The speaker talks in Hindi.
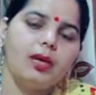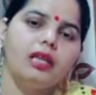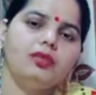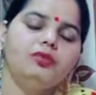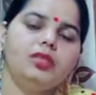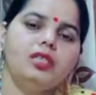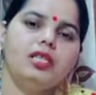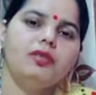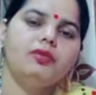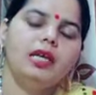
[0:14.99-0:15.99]
बाद फिर
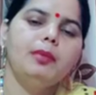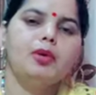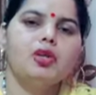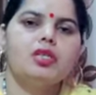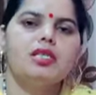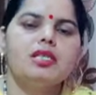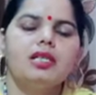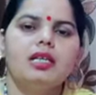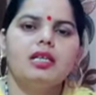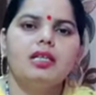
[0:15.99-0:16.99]
से वही प्रोसेस
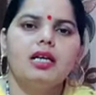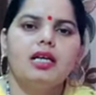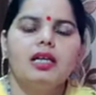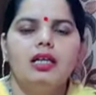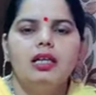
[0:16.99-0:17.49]
चलता था